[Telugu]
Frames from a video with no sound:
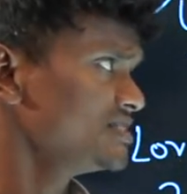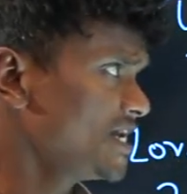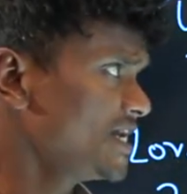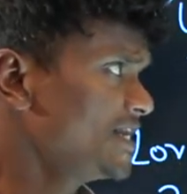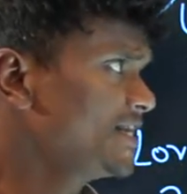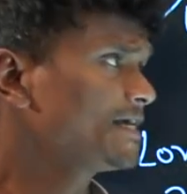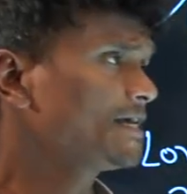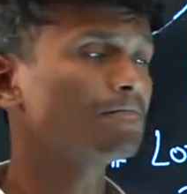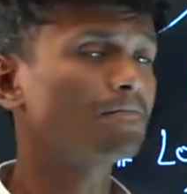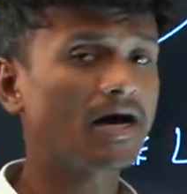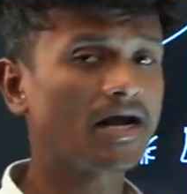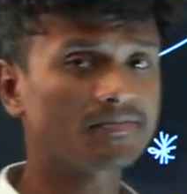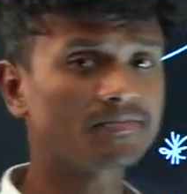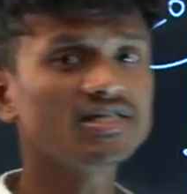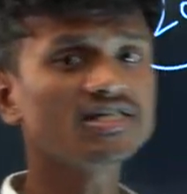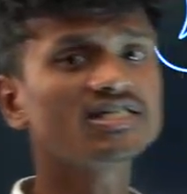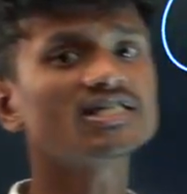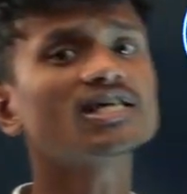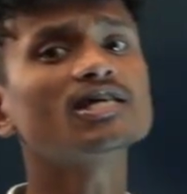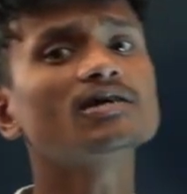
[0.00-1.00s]
దీనికి
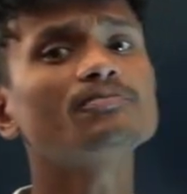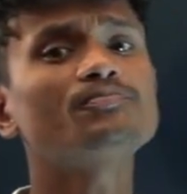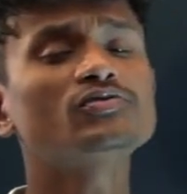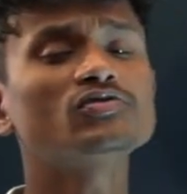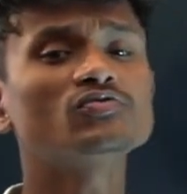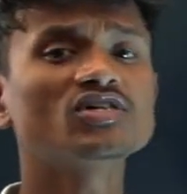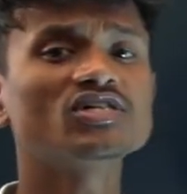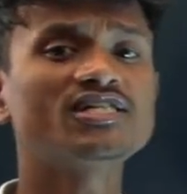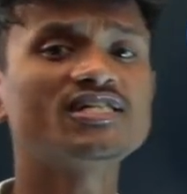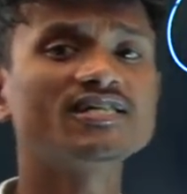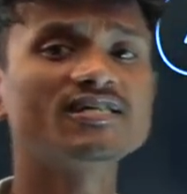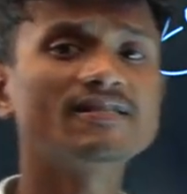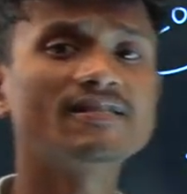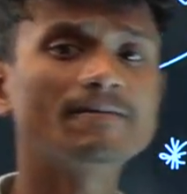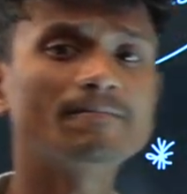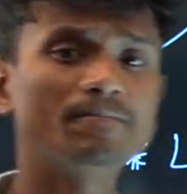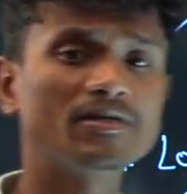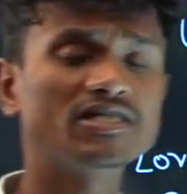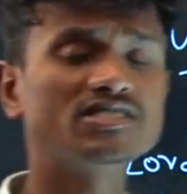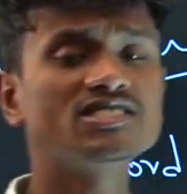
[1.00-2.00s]
పర్మిషన్ ఎప్పుడు
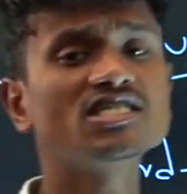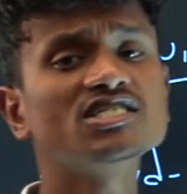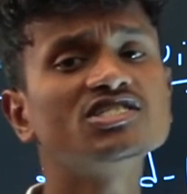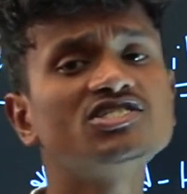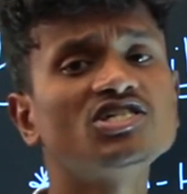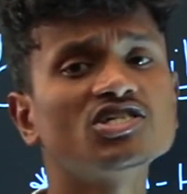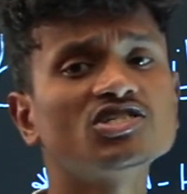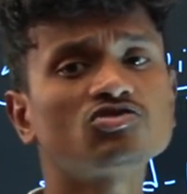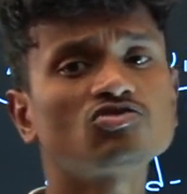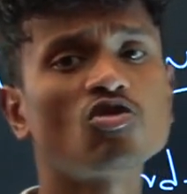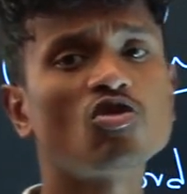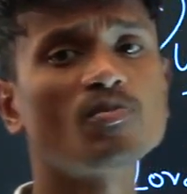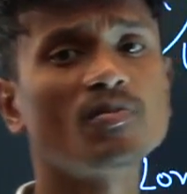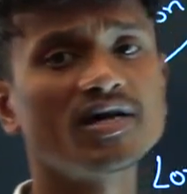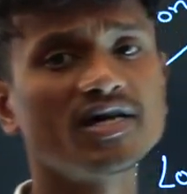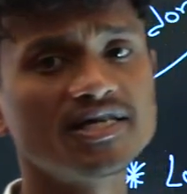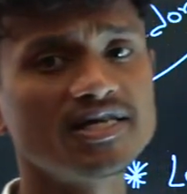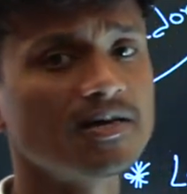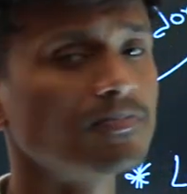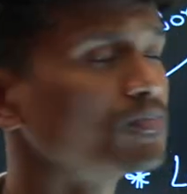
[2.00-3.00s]
వచ్చింది బిజినెస్ చేసుకోమని